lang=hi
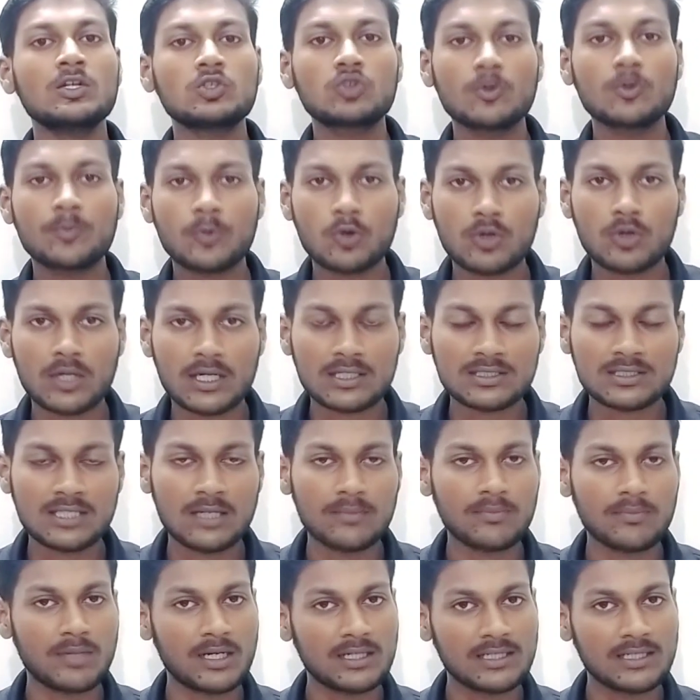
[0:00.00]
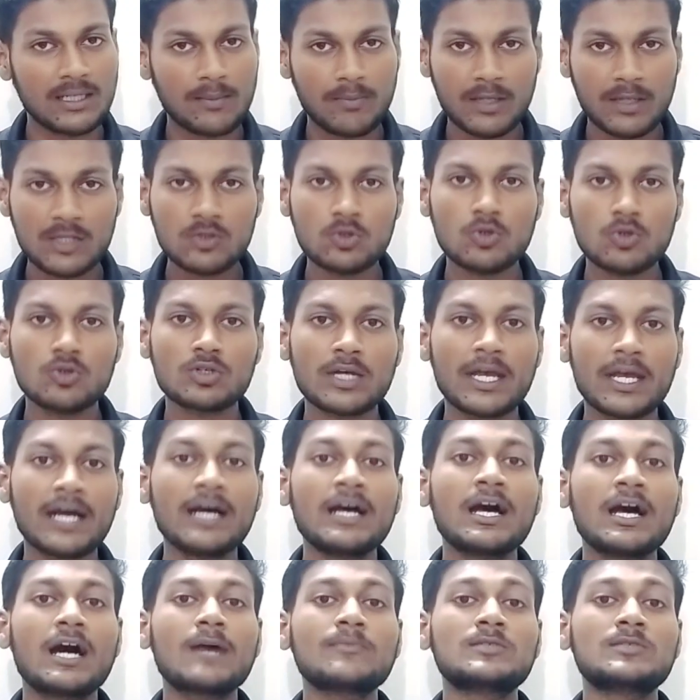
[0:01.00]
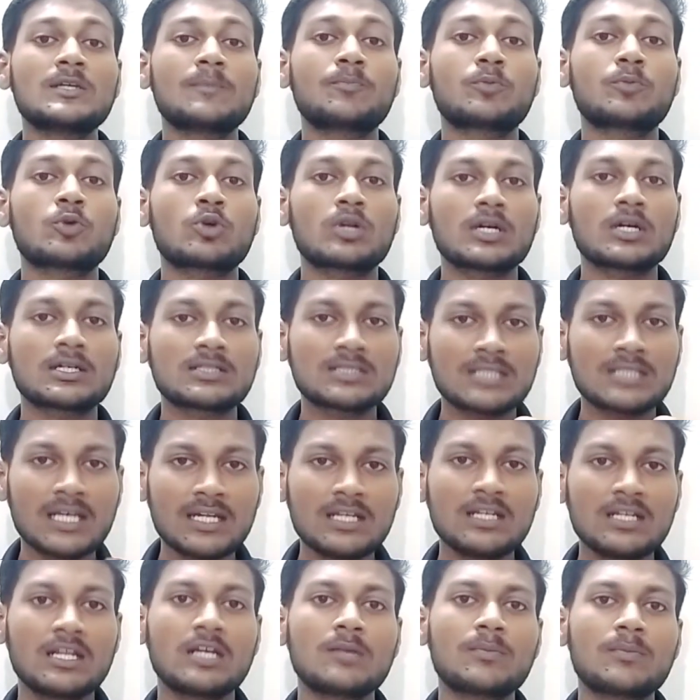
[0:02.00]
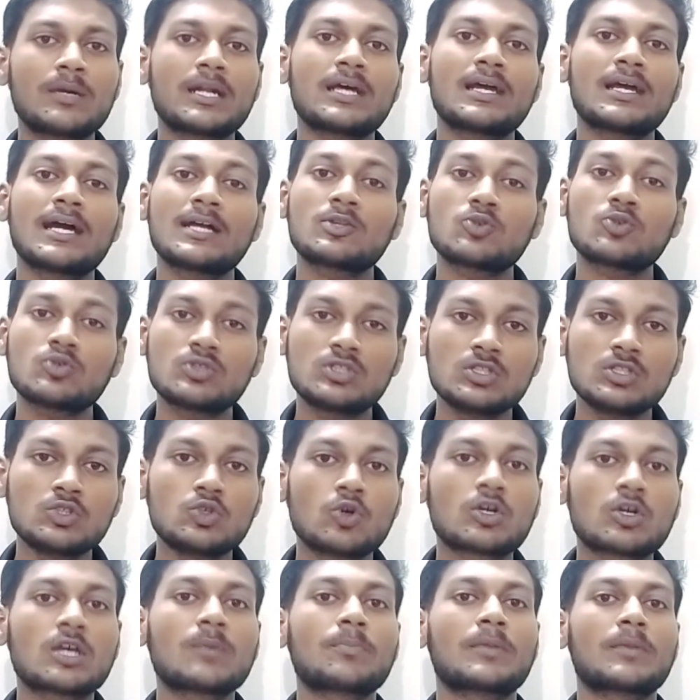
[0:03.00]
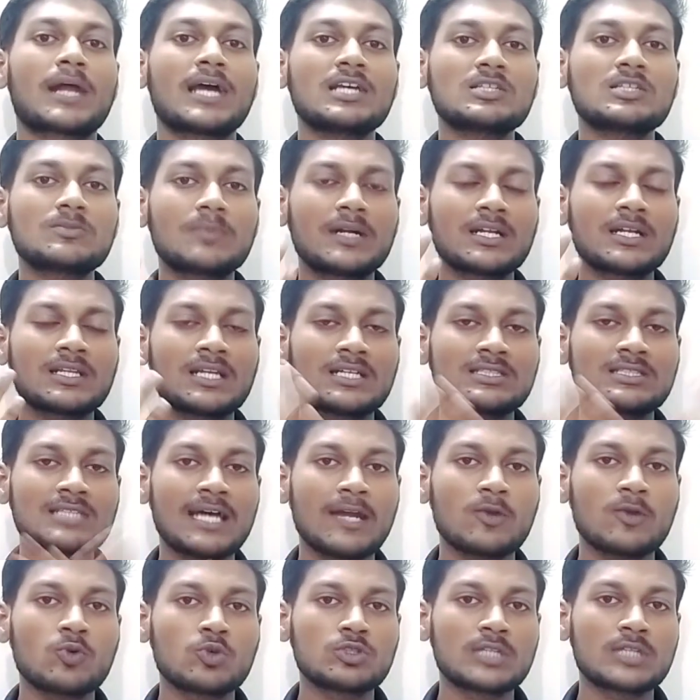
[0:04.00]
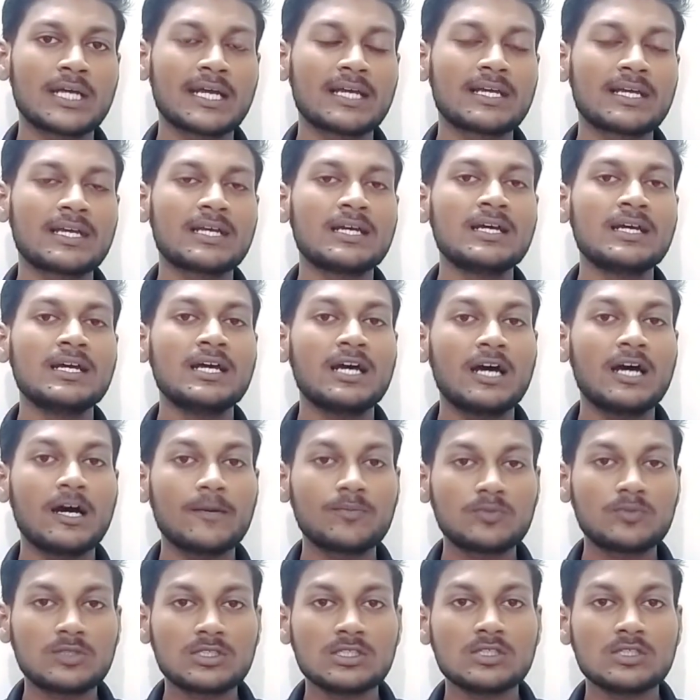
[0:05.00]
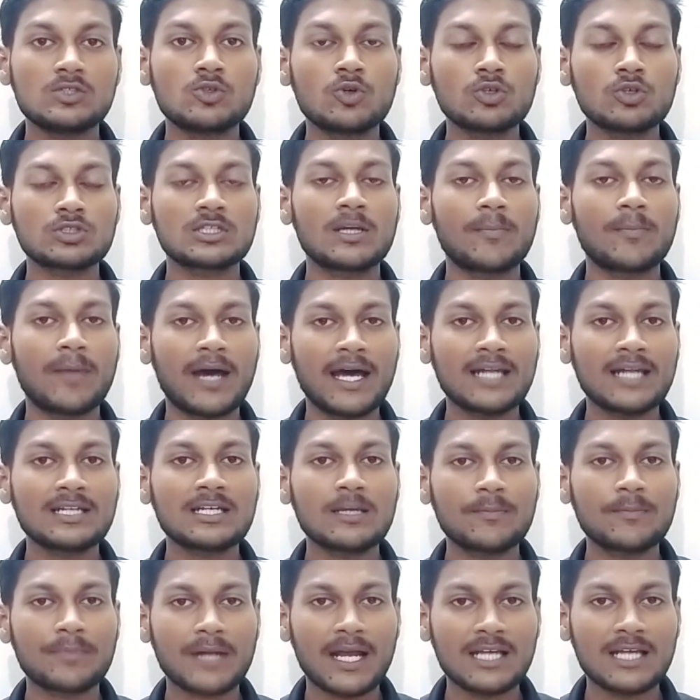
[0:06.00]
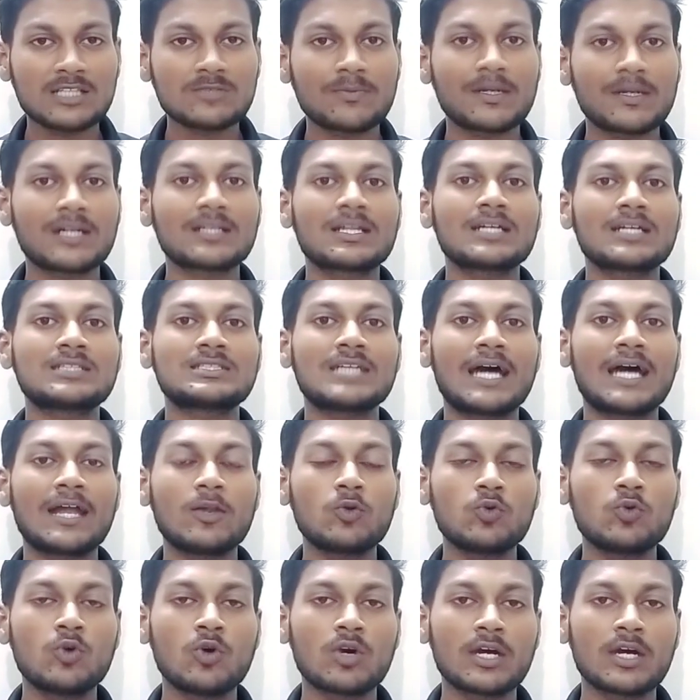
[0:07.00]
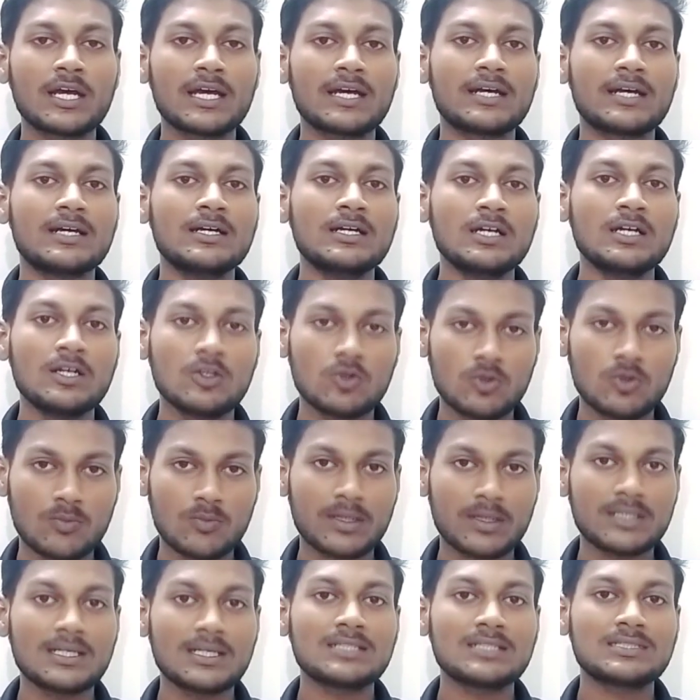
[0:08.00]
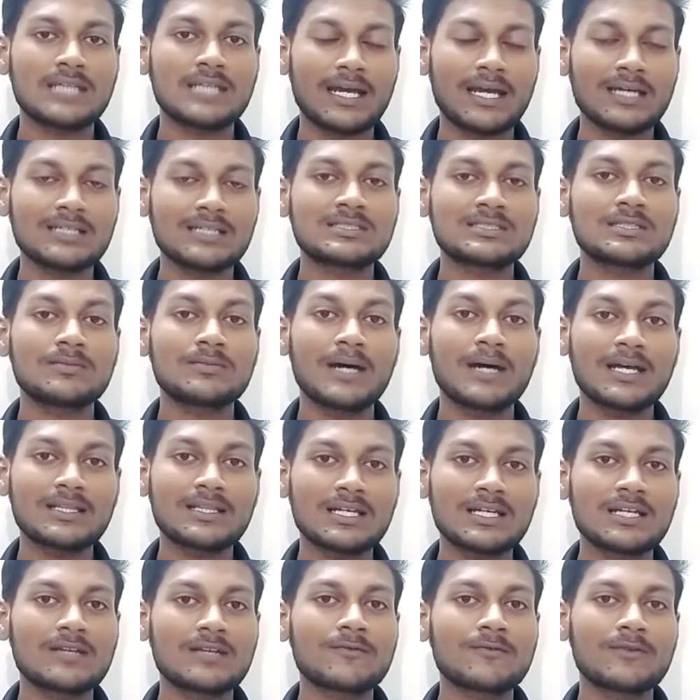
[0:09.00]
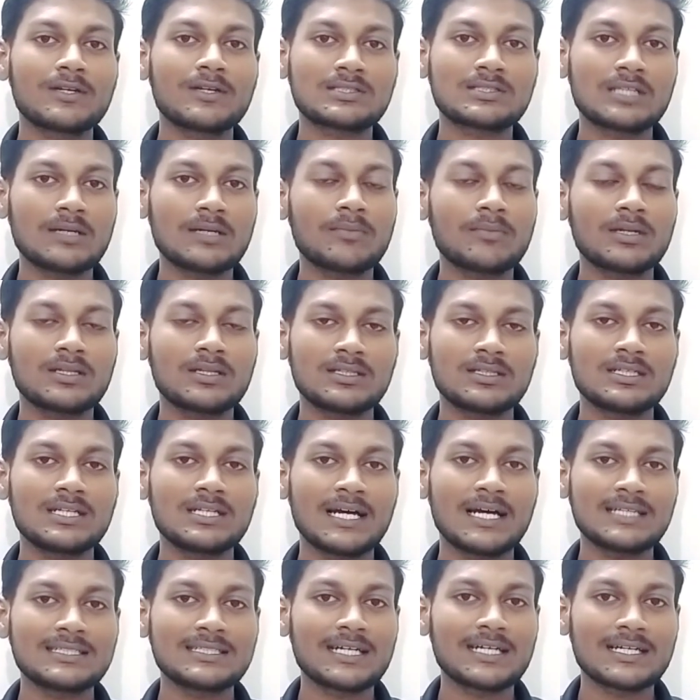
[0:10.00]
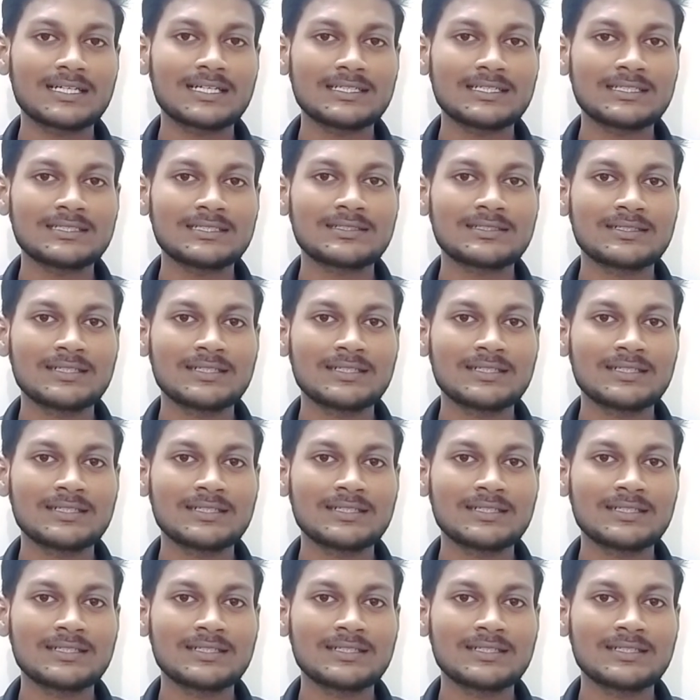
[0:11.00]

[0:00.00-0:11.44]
तो प्रोडक्शन बढ़ना बंद हो गया अब जब प्रोडक्शन ही नहीं बढ़ेगा तो चीज़ों के प्राइस बढ़ना चालू हो जाएंगे अब चीज़ों सामान के प्राइस बढ़ना चालू हो गए तो भैया जाहिर सी बात है इन्फ्लेशन मंदी आ जाएगी